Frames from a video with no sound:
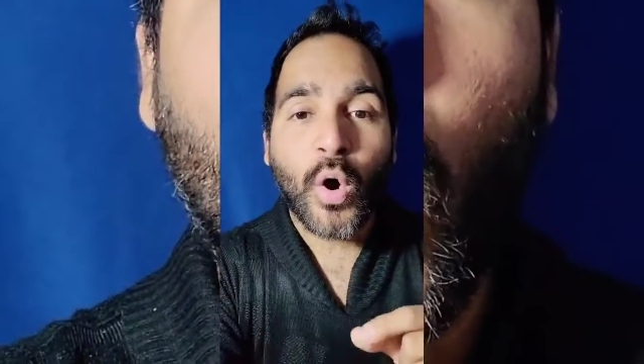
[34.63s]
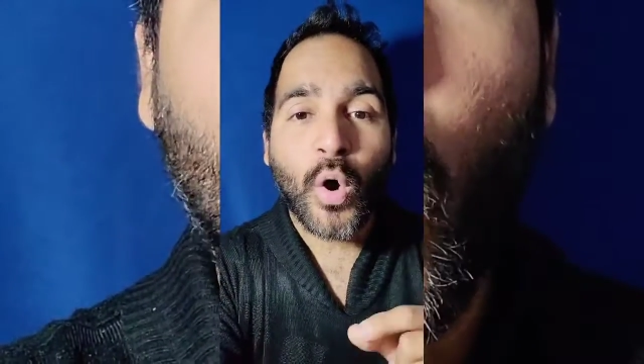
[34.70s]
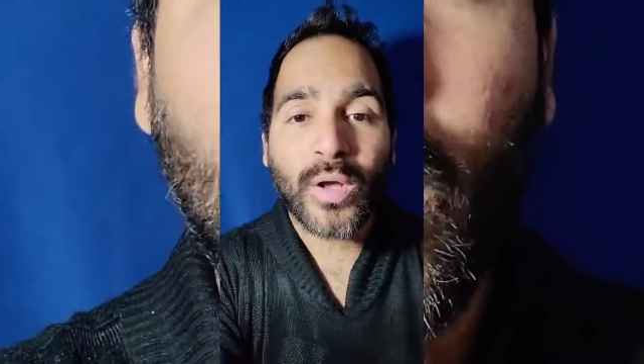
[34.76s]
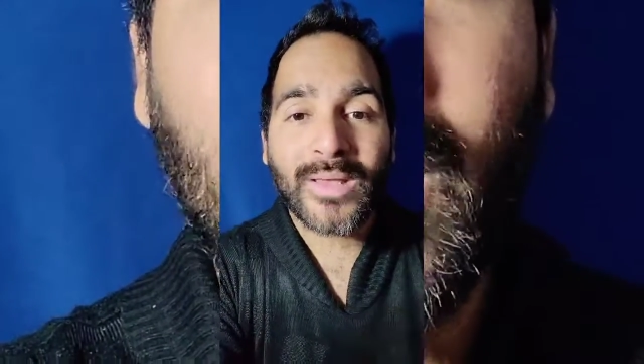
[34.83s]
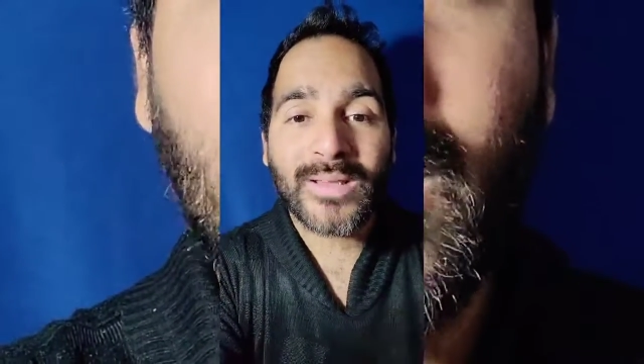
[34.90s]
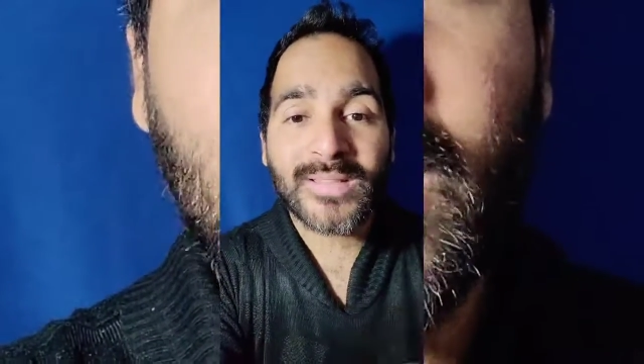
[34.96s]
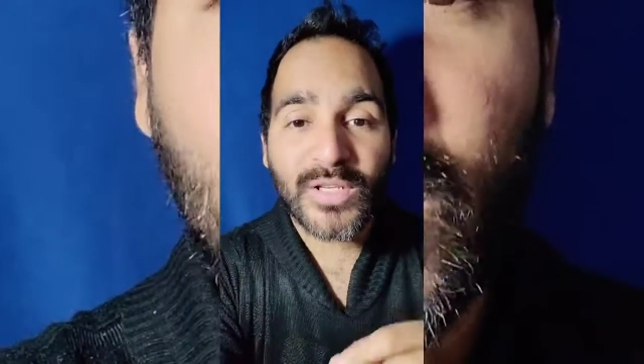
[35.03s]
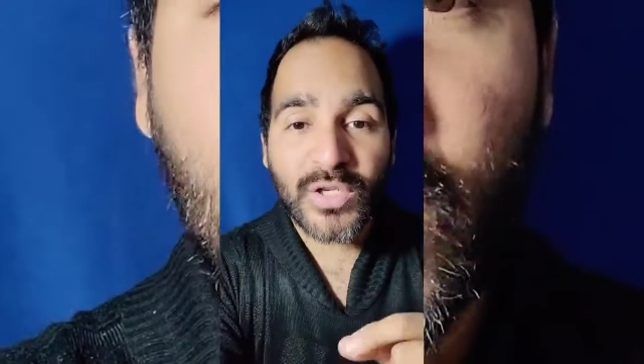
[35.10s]
o
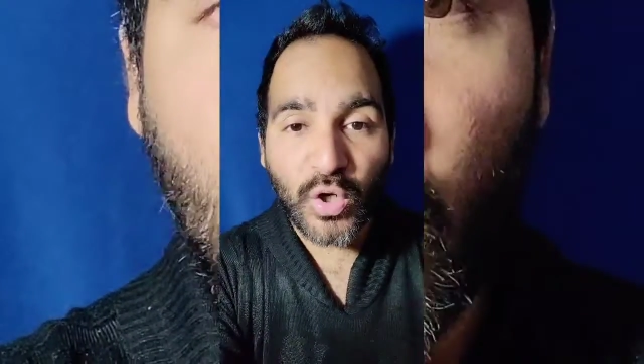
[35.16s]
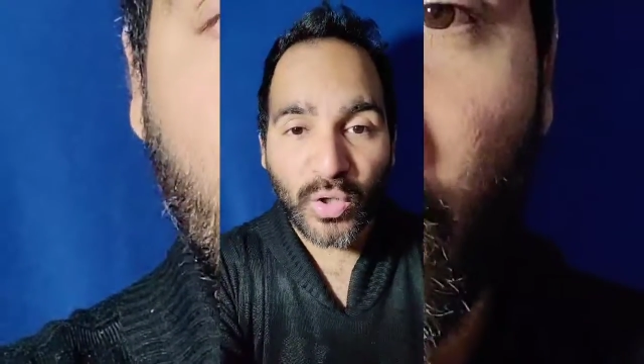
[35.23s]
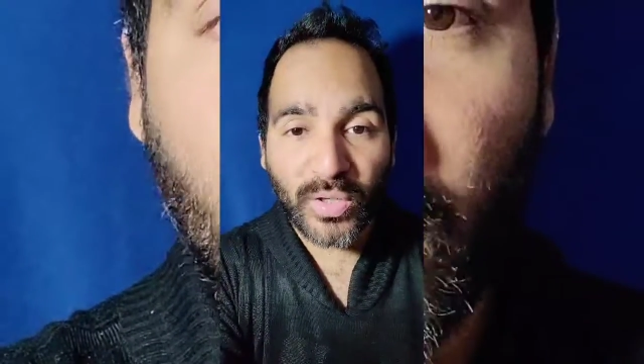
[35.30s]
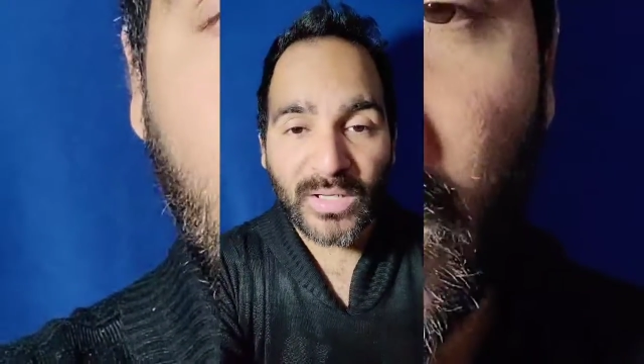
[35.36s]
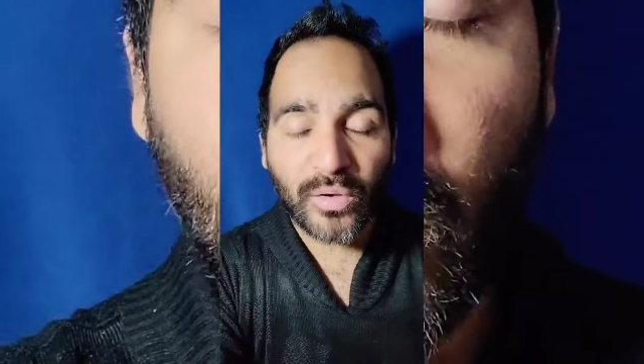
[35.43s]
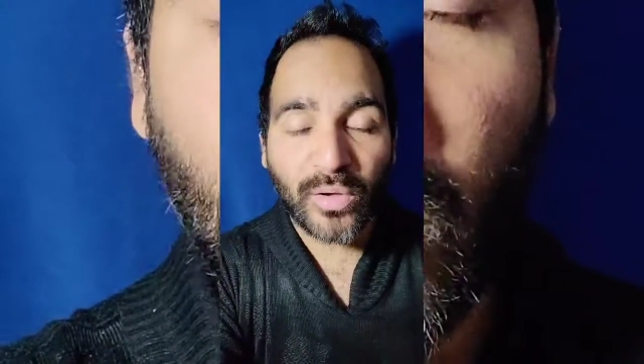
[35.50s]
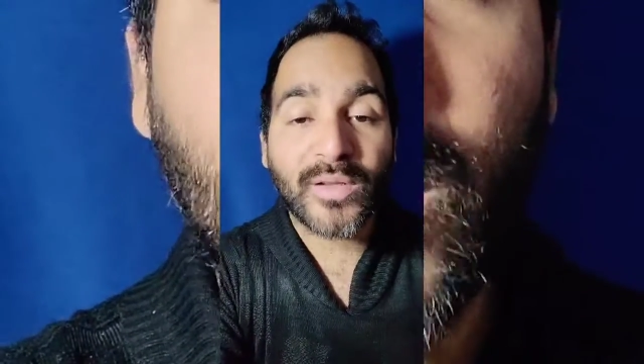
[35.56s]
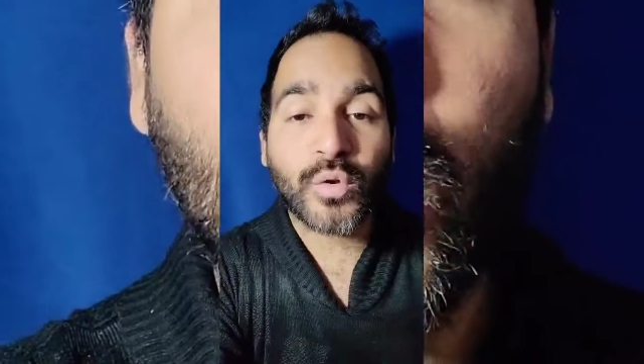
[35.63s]
15
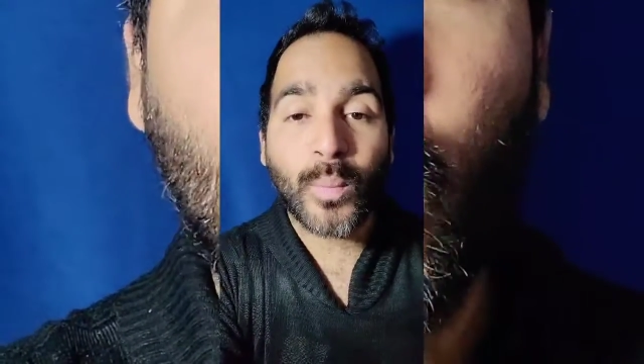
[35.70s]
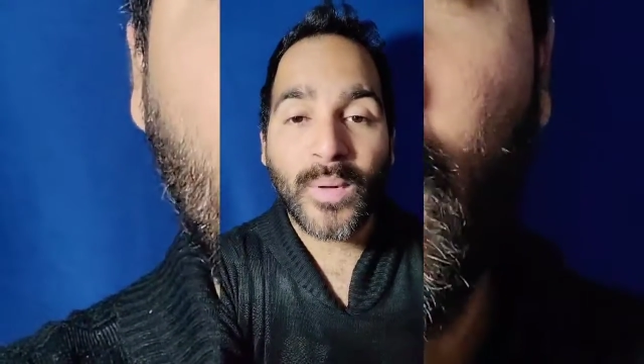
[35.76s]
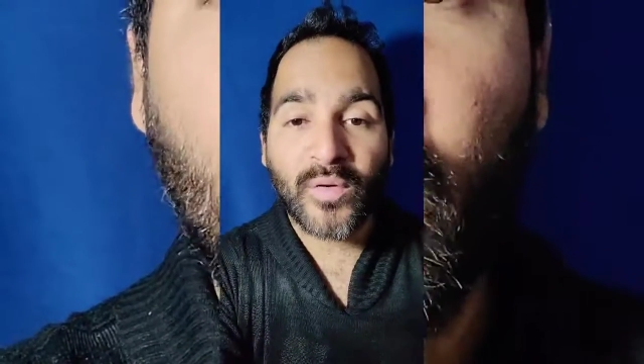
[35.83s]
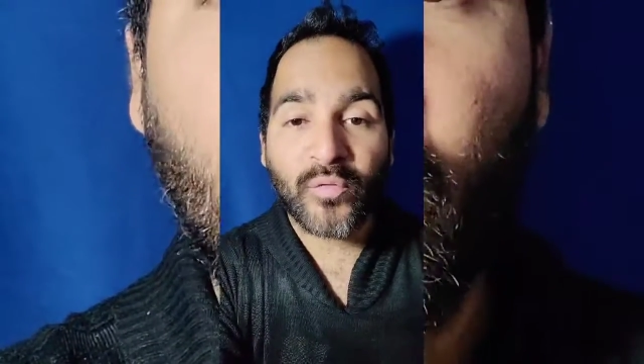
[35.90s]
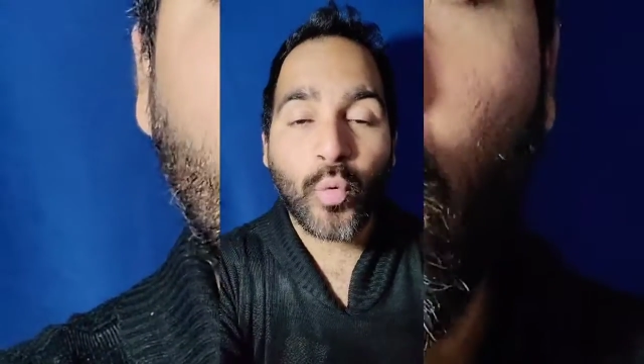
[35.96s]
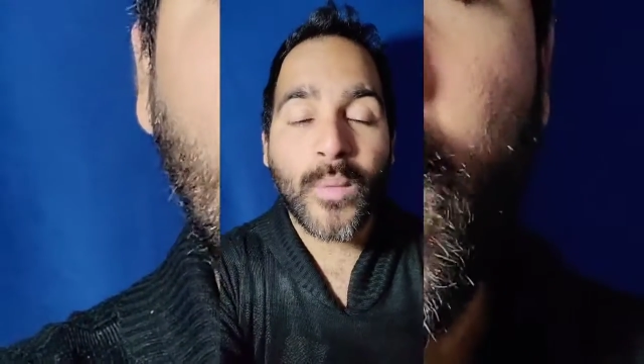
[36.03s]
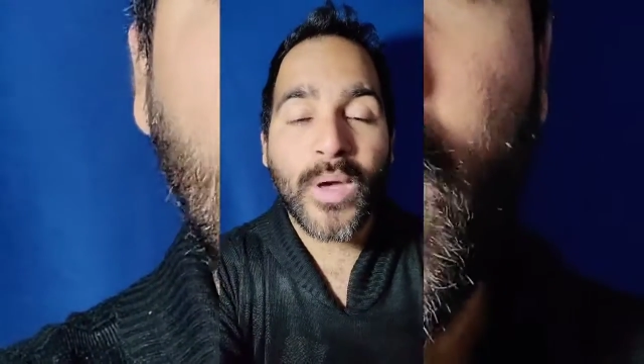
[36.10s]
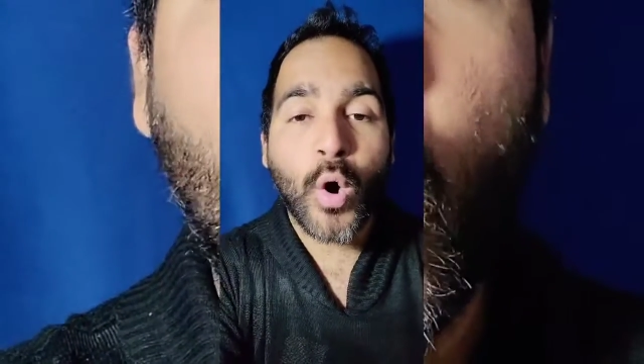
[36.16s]
chorritos de tu
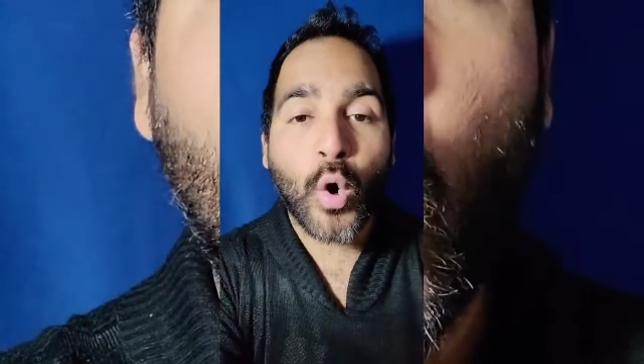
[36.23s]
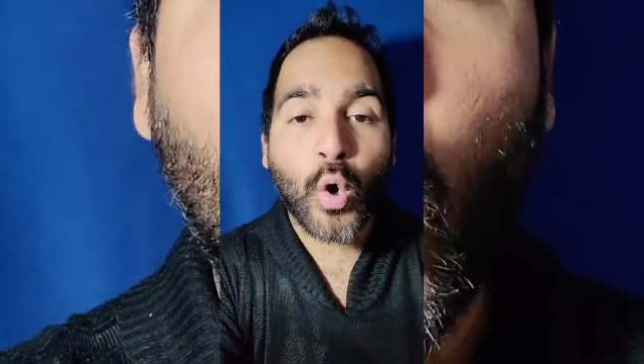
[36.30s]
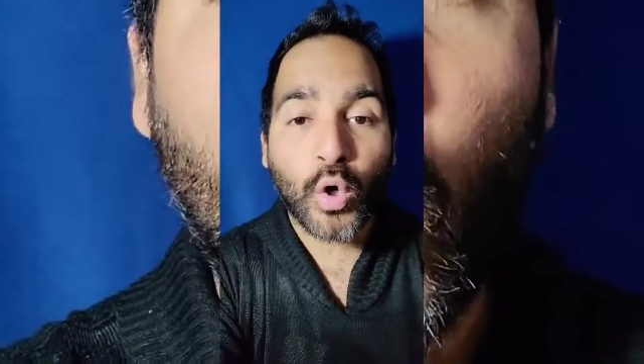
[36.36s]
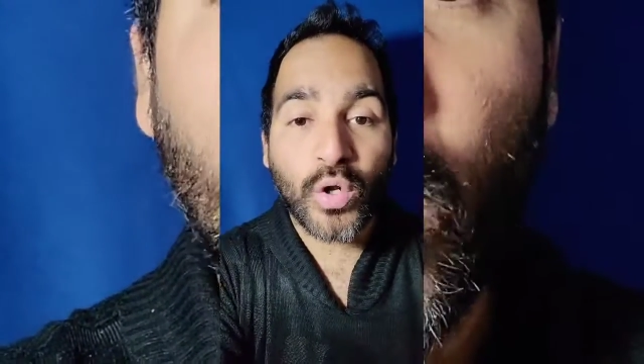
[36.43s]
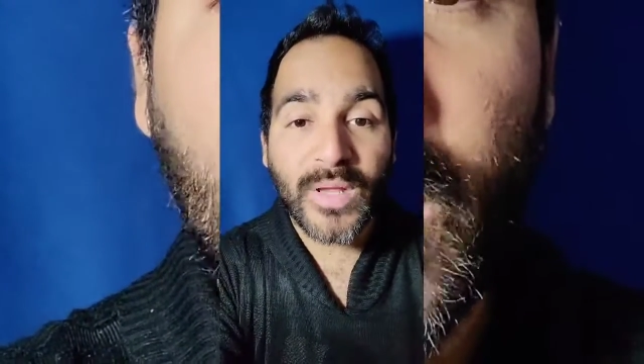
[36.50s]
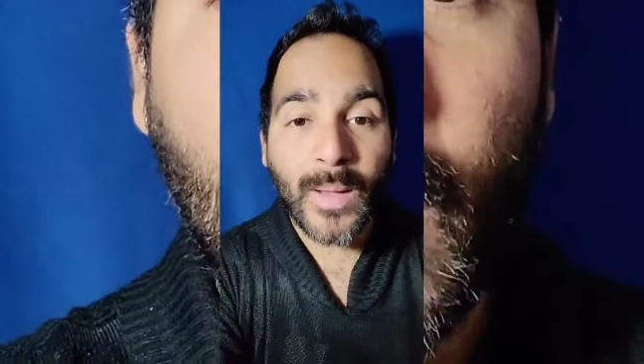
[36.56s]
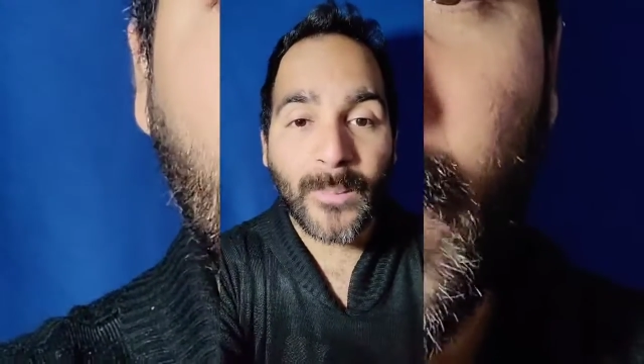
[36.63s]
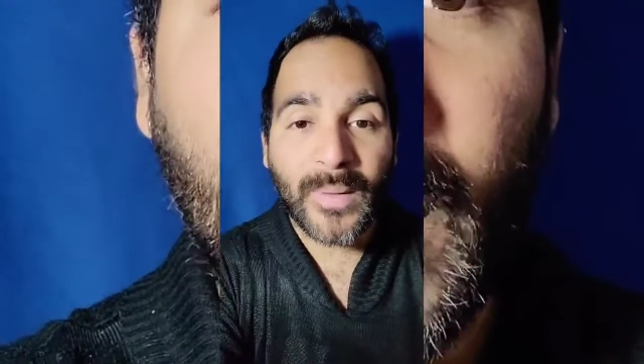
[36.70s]
perfume o
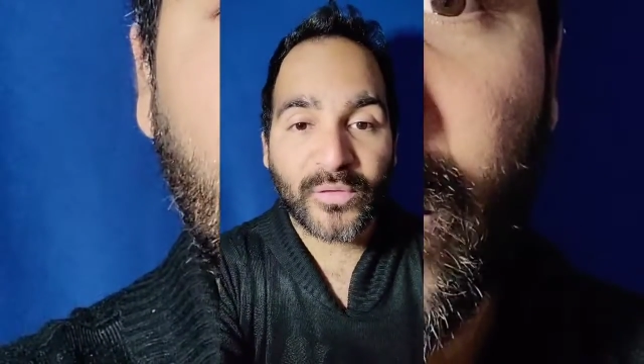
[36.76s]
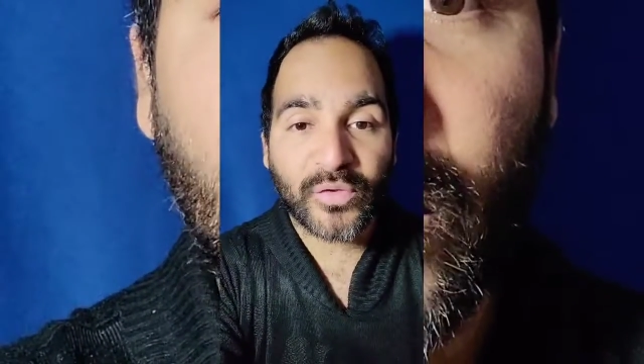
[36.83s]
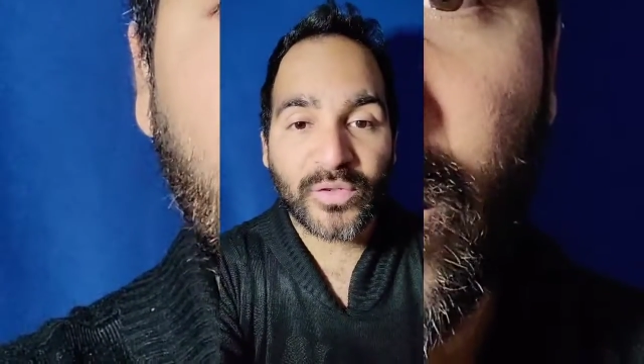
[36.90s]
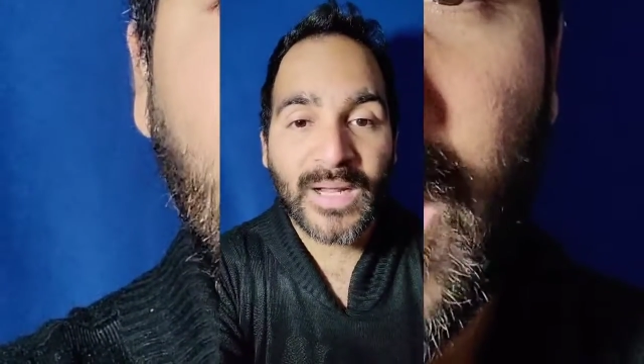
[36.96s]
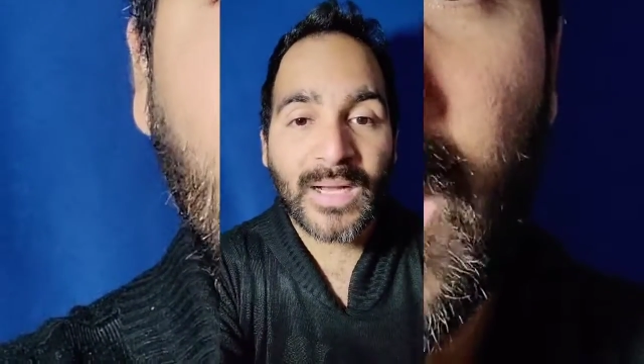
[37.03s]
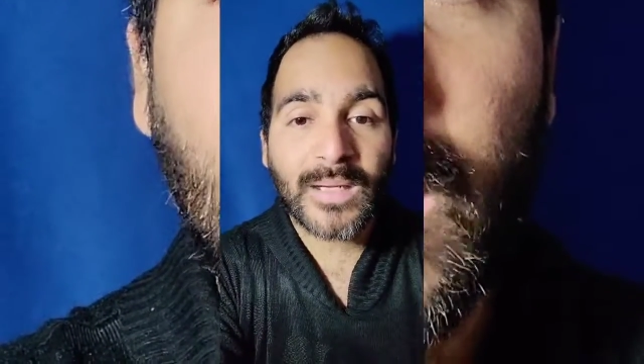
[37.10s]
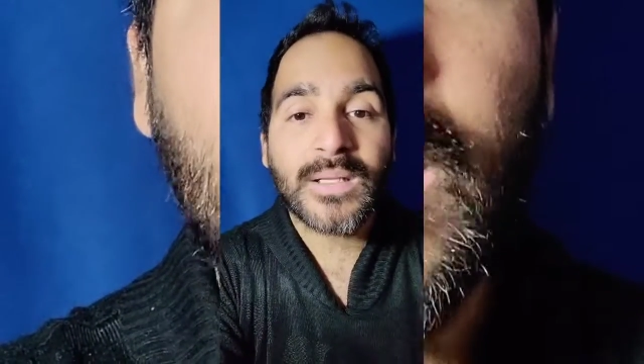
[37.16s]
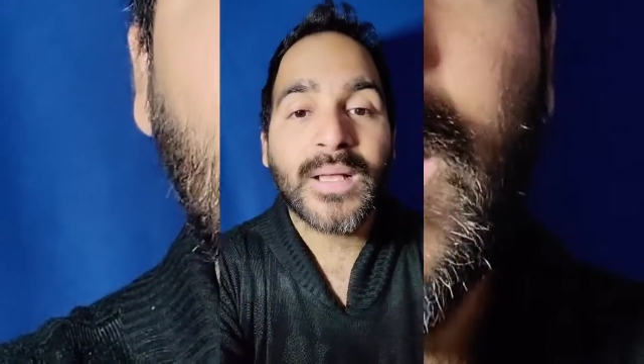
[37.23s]
colonia
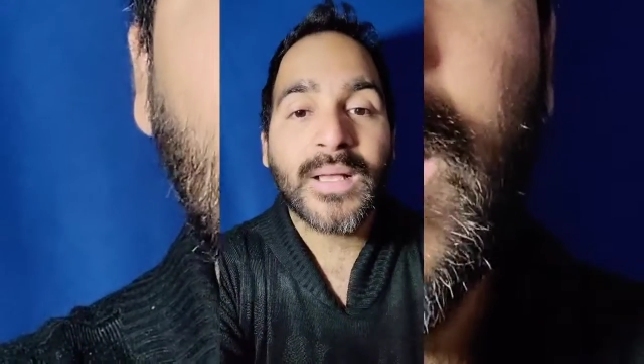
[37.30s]
personal,